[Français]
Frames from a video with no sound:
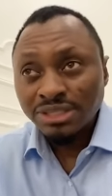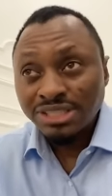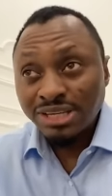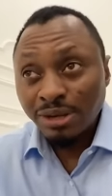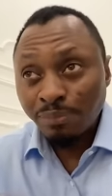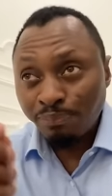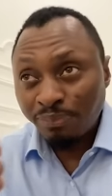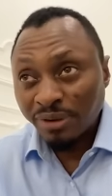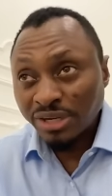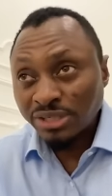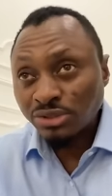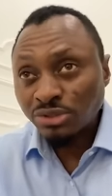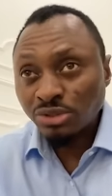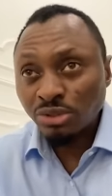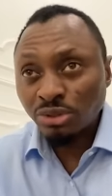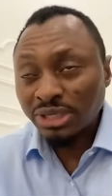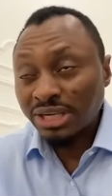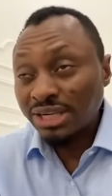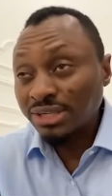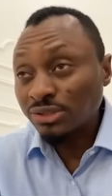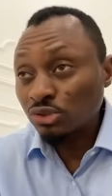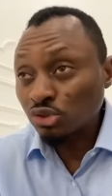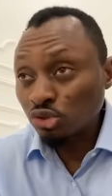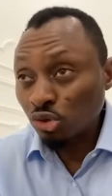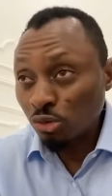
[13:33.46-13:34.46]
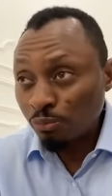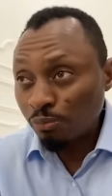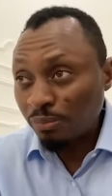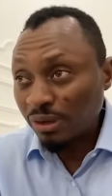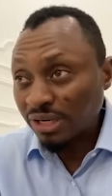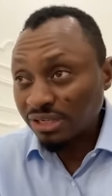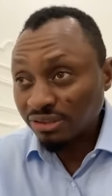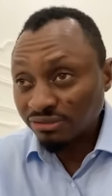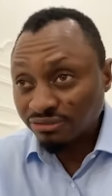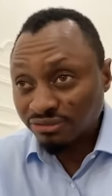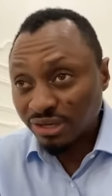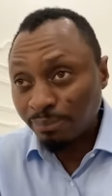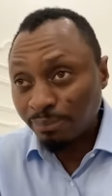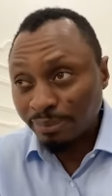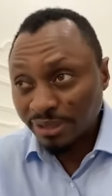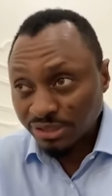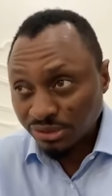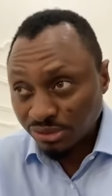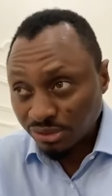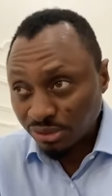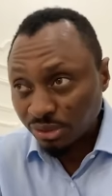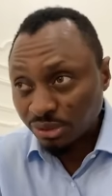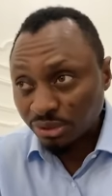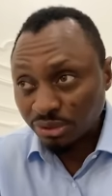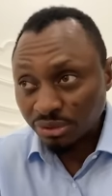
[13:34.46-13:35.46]
Ces pasteurs-là ne sont pas des vrais
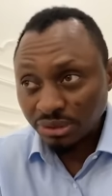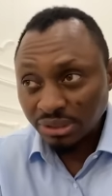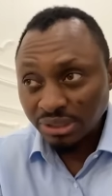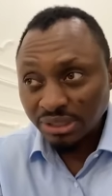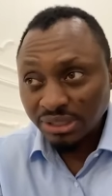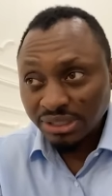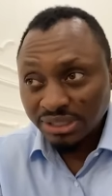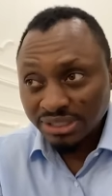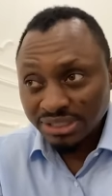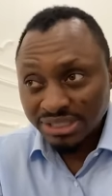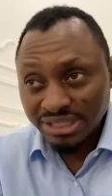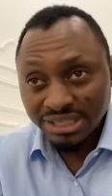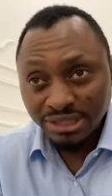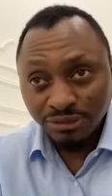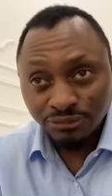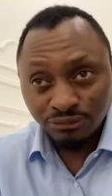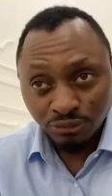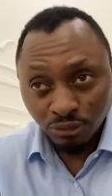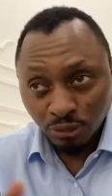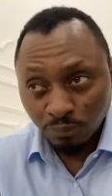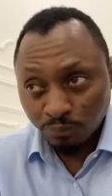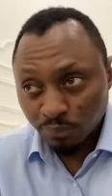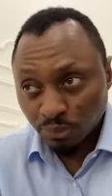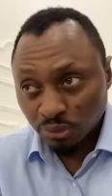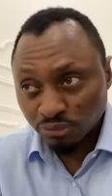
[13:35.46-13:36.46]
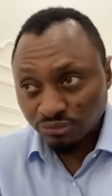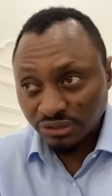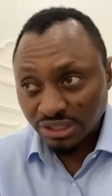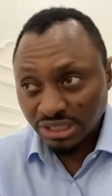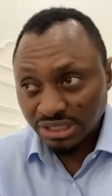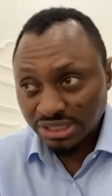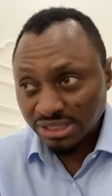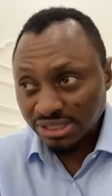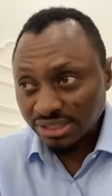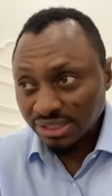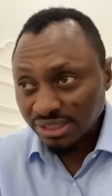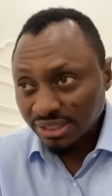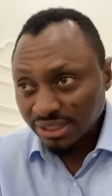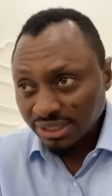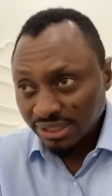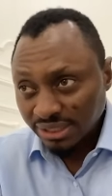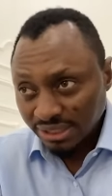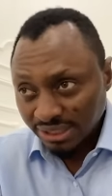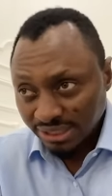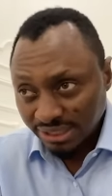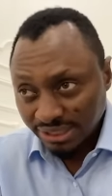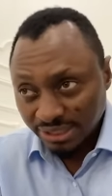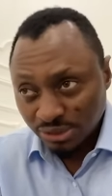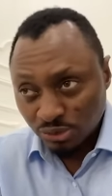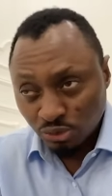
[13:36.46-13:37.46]
pasteurs. C'est des faux prophètes
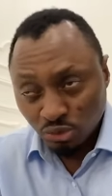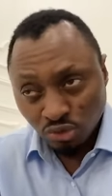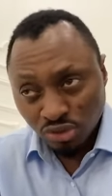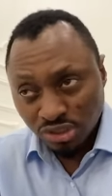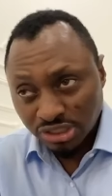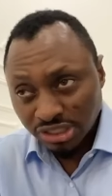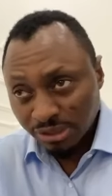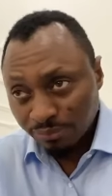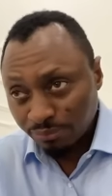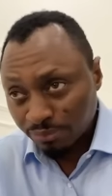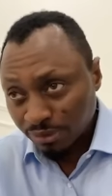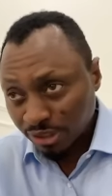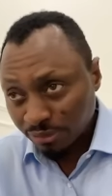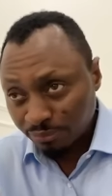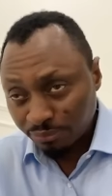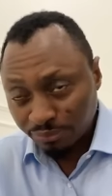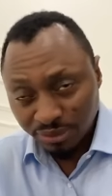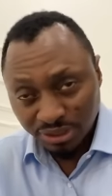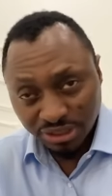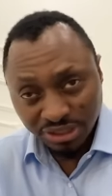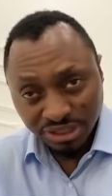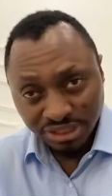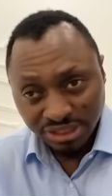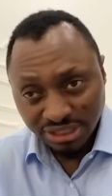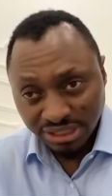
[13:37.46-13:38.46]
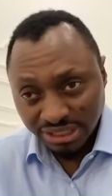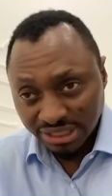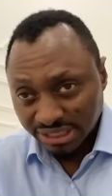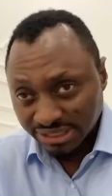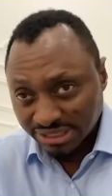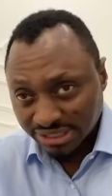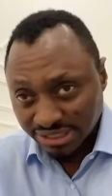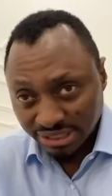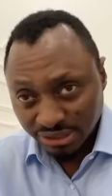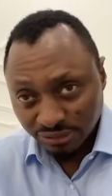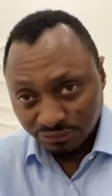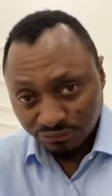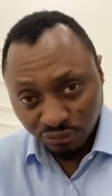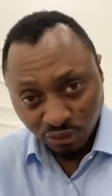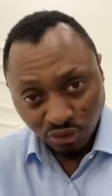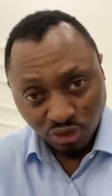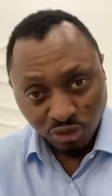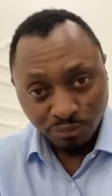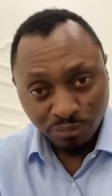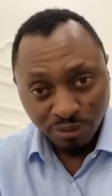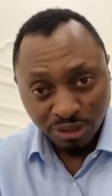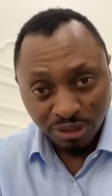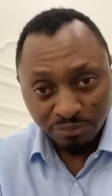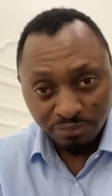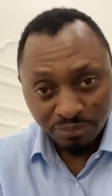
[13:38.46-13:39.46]
et toutes les brebis, là, c'est des
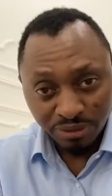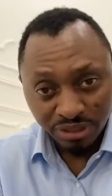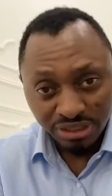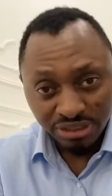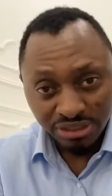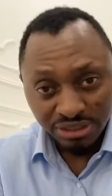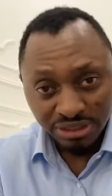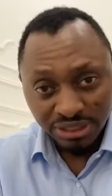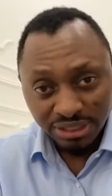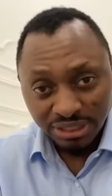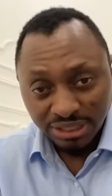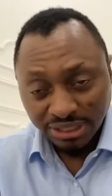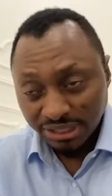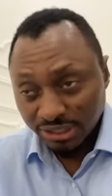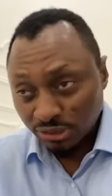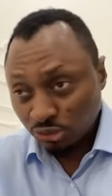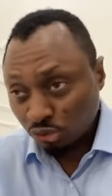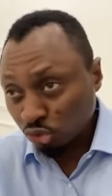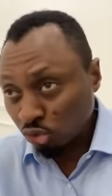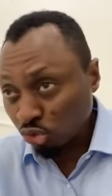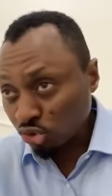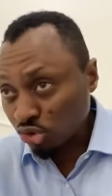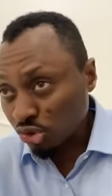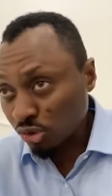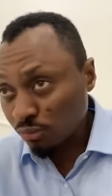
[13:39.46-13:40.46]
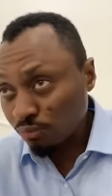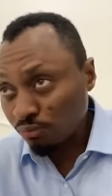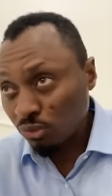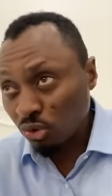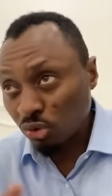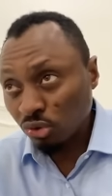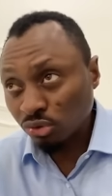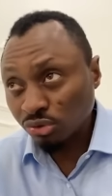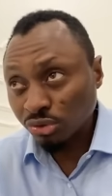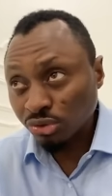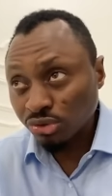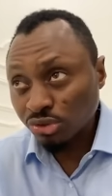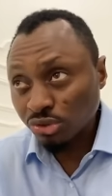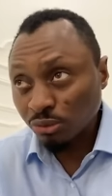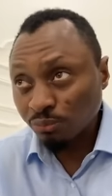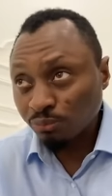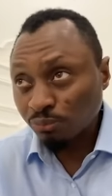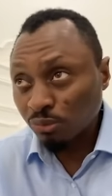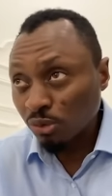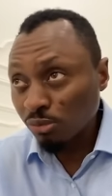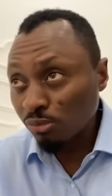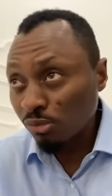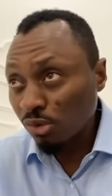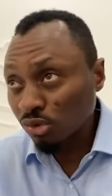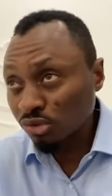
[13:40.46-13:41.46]
fausses brebis, et tout ce monde, ce
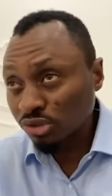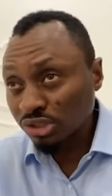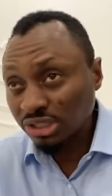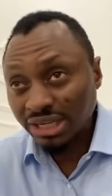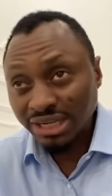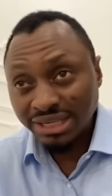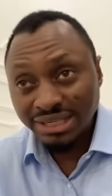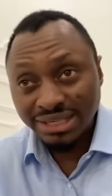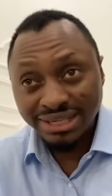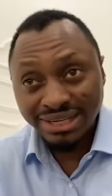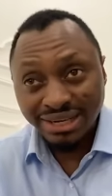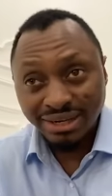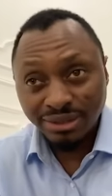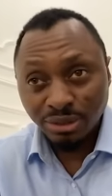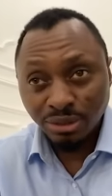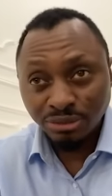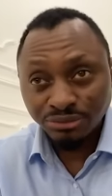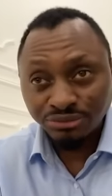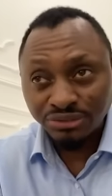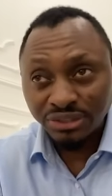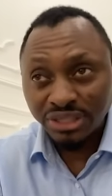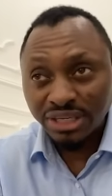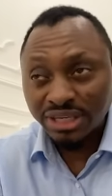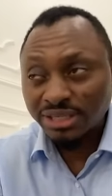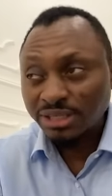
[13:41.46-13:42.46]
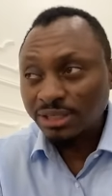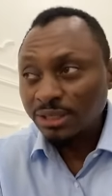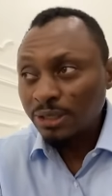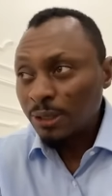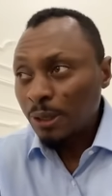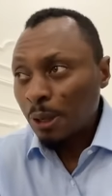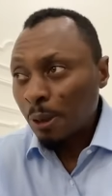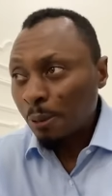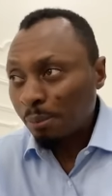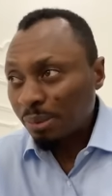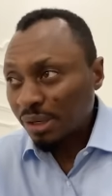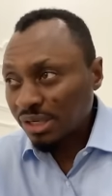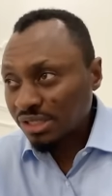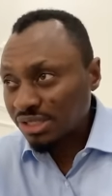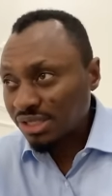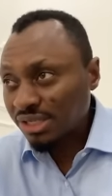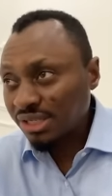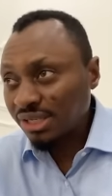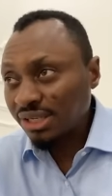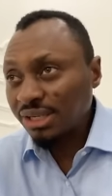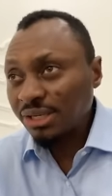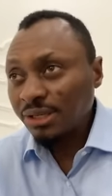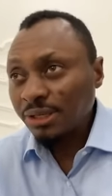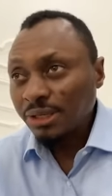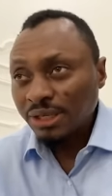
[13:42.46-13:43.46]
beau monde-là, ira en enfer parce
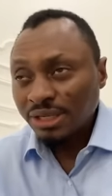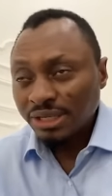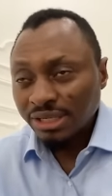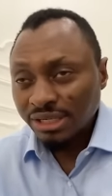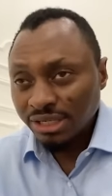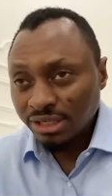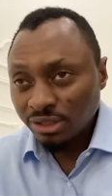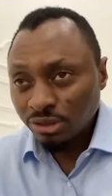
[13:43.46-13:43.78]
qu'il